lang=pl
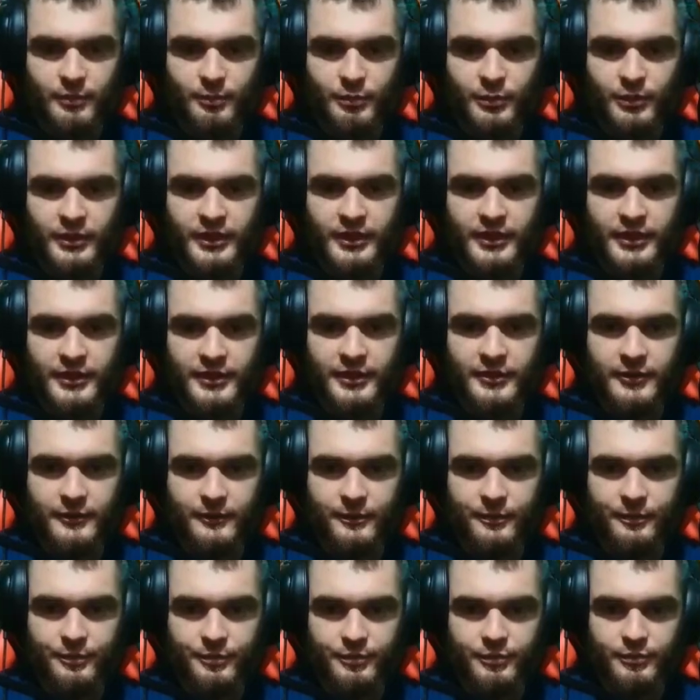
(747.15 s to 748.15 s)
Pyk.
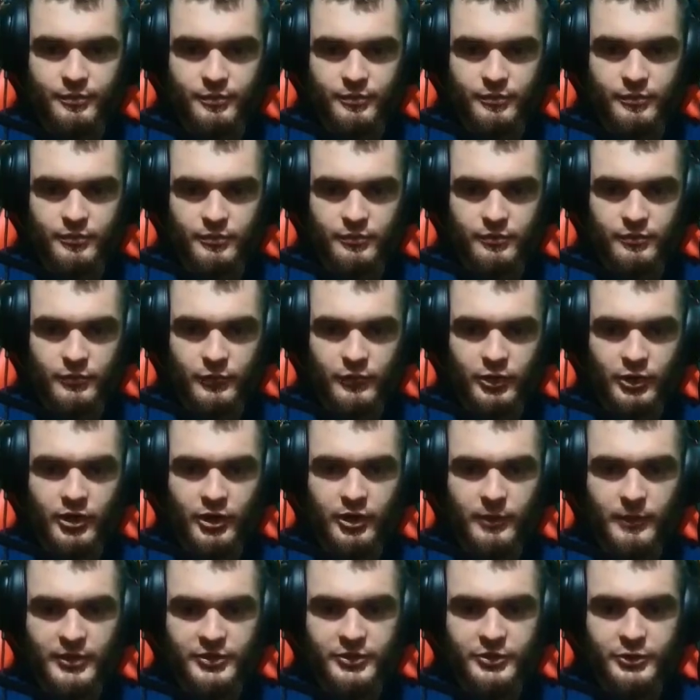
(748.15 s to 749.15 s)

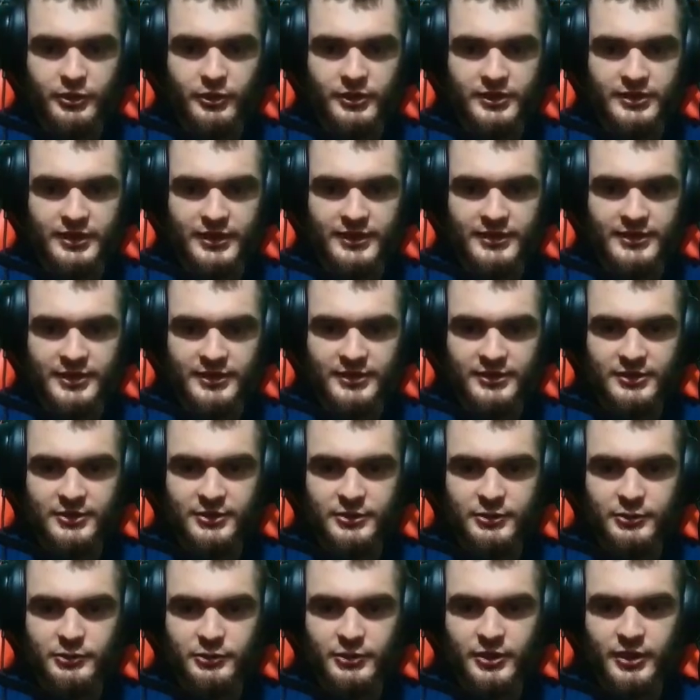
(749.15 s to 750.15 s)
O, masz QSL-sa.
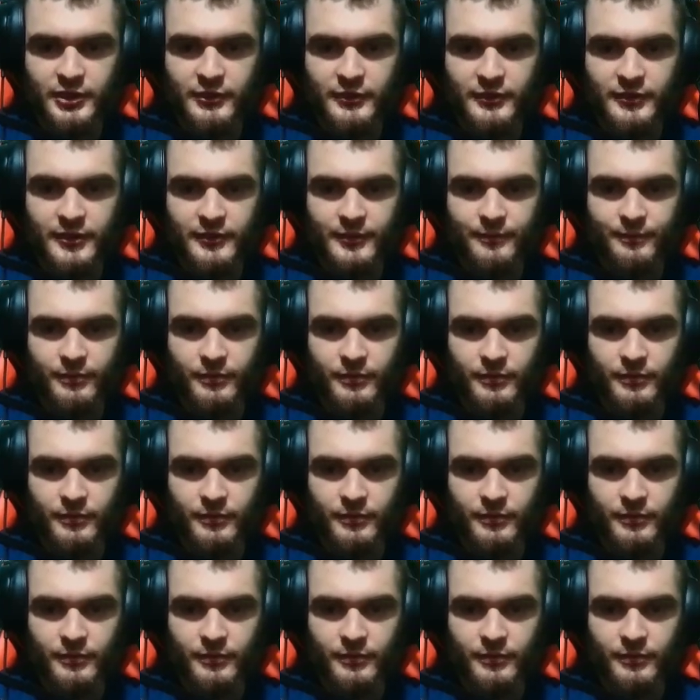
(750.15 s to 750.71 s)
Cudownie.